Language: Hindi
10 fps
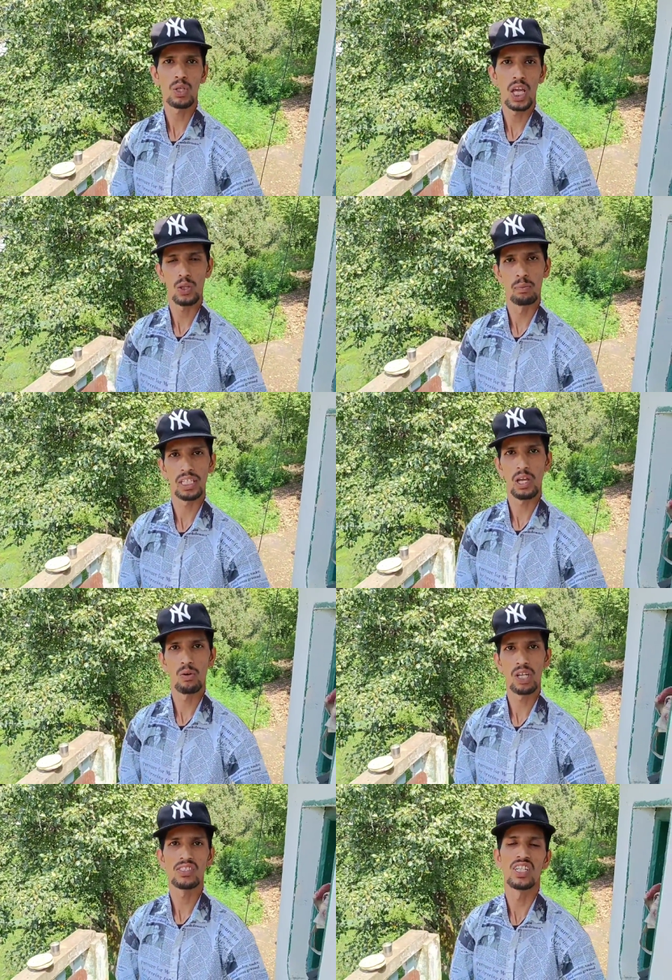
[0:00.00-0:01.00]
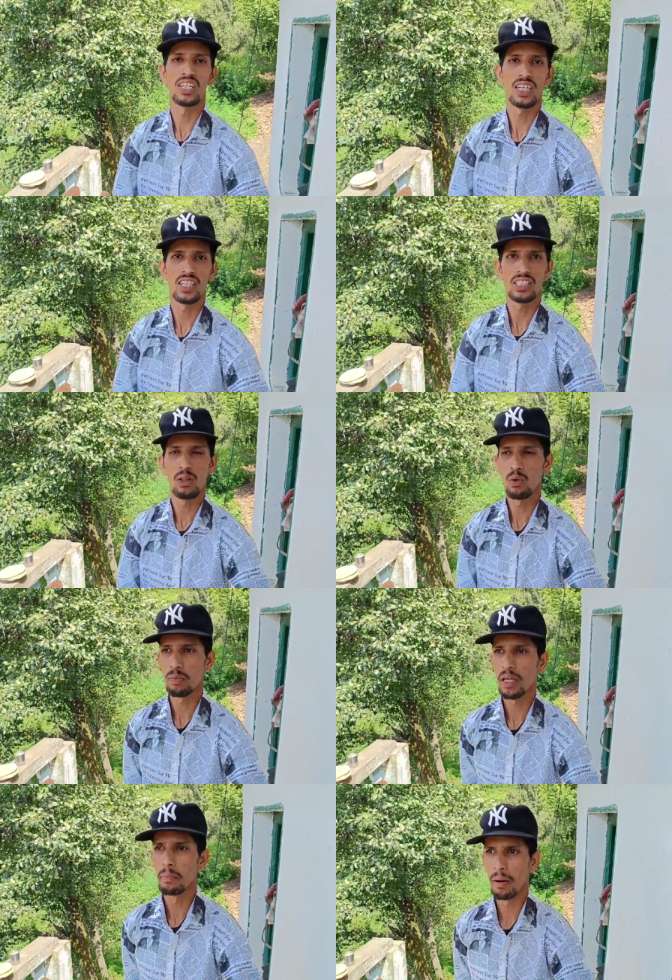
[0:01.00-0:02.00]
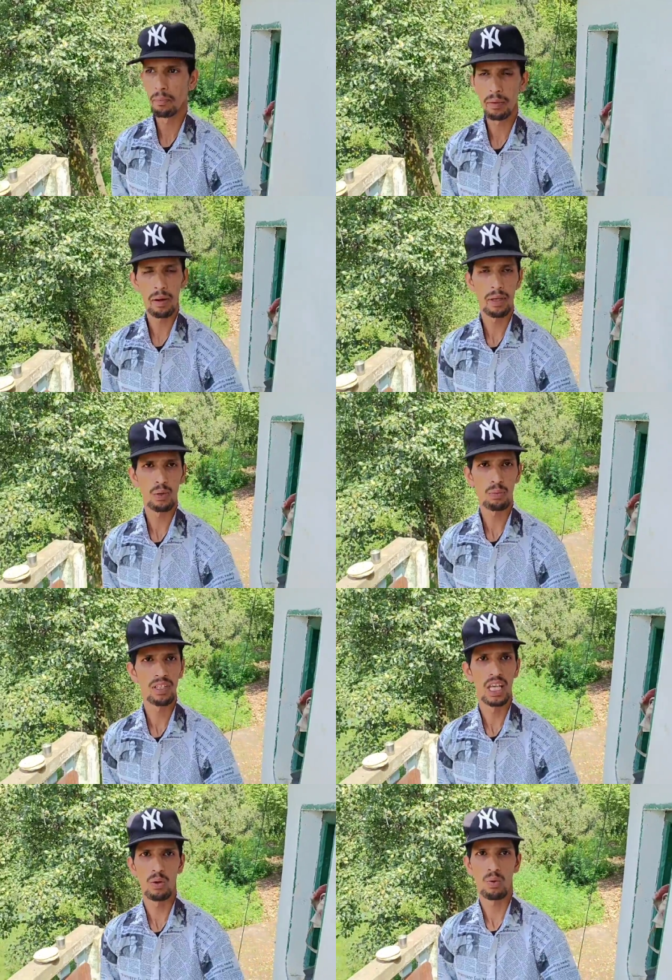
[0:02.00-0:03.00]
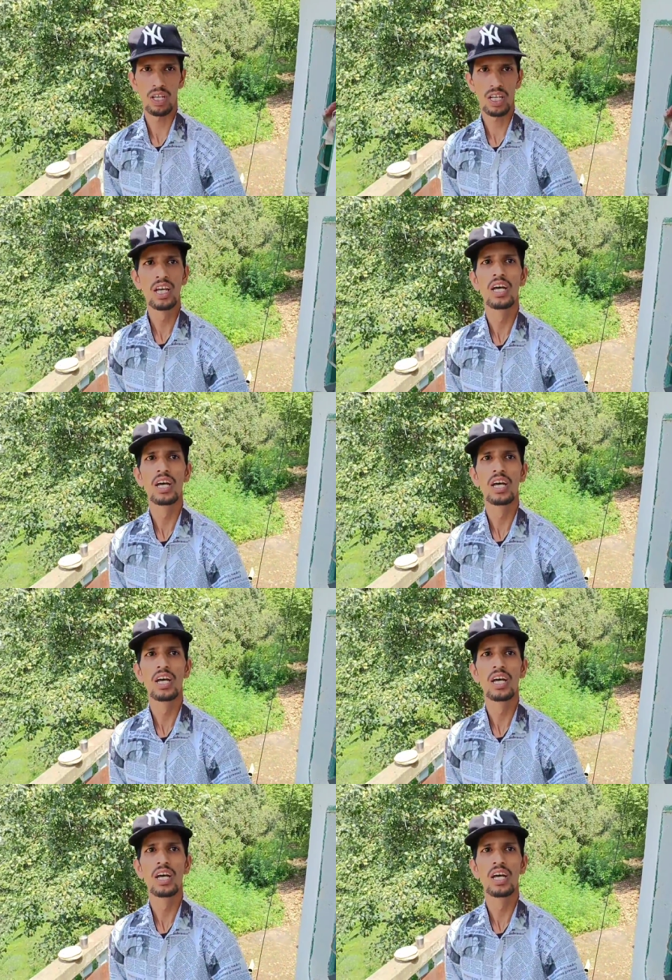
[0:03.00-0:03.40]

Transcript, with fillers: खेतों में गए हुए हैं चाचा चाची लोग भी मम्मी पापा लोग भी गए हुए हैं